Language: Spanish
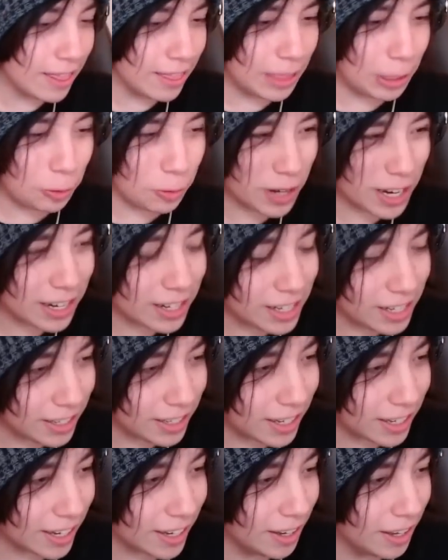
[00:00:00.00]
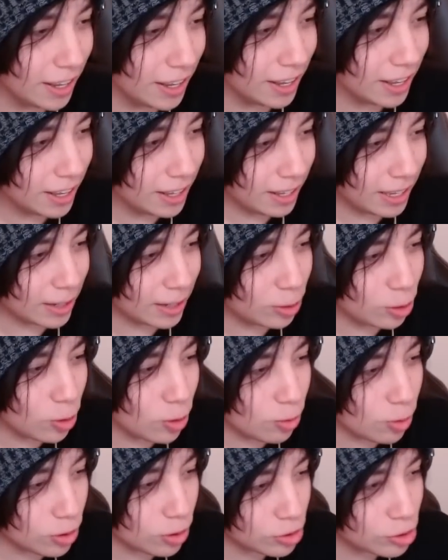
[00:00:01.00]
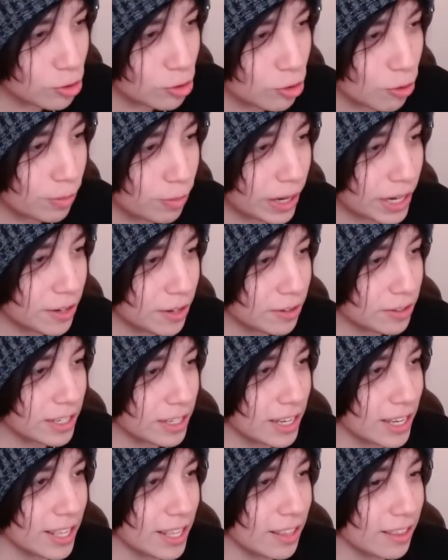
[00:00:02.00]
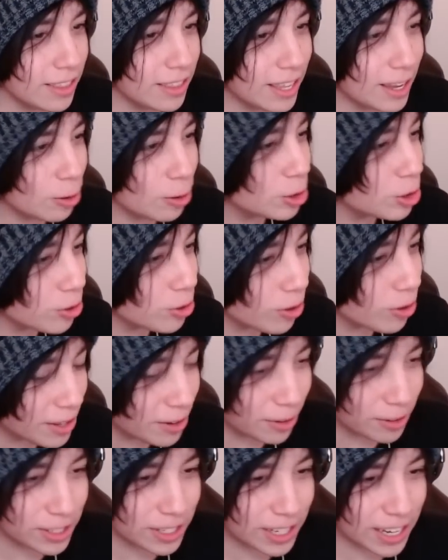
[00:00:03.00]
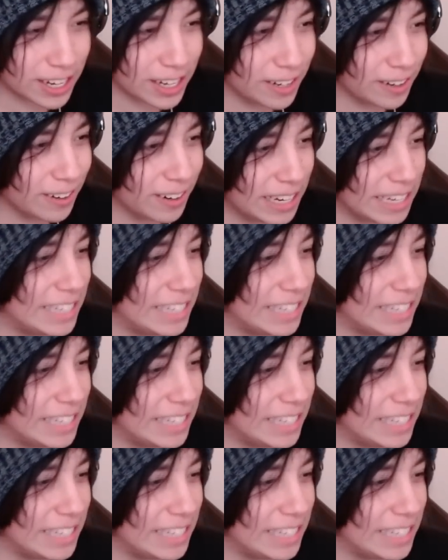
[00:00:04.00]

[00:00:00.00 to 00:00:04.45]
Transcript: de una niña que tuvo su cumpleaños de, de 8 años, creo.